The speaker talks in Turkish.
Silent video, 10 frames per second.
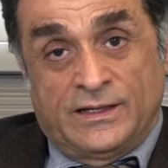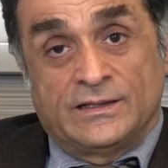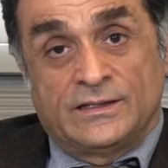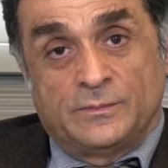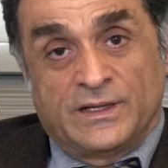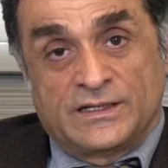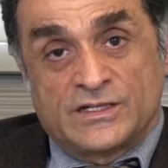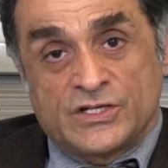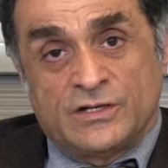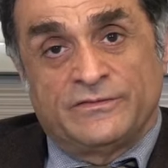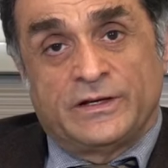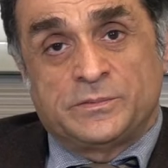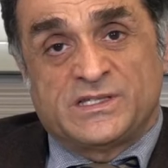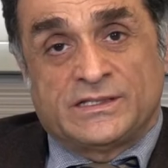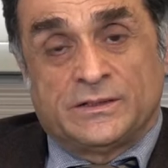edinmek için web
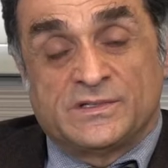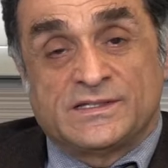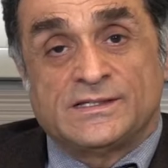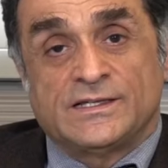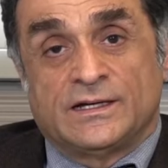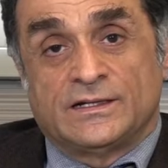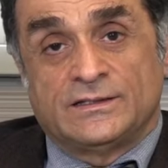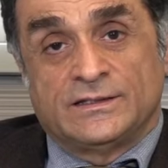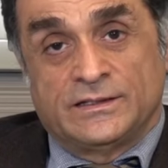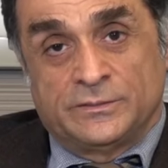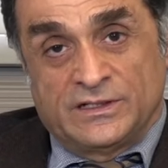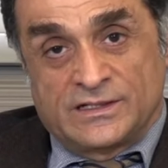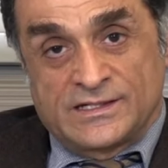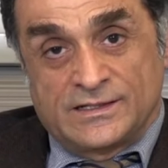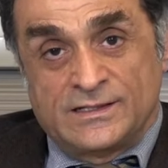sitemizi ziyaret
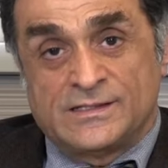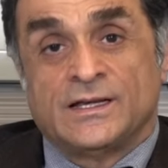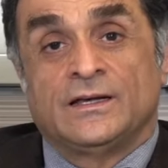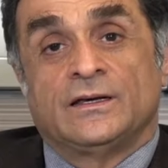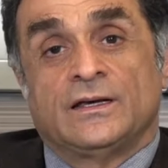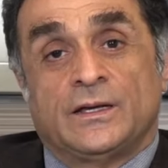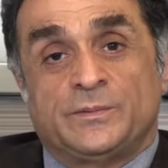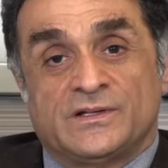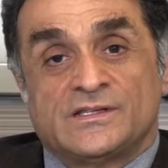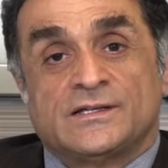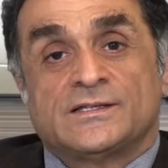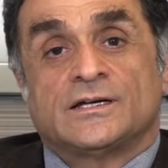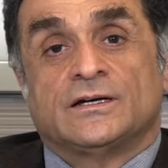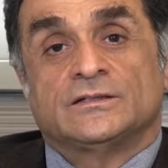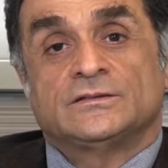edebilirsiniz. Hepinize
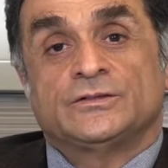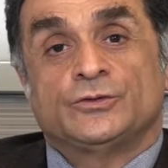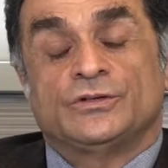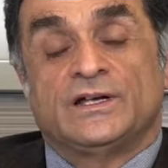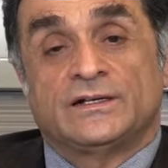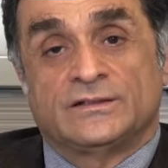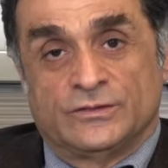sağlıklı günler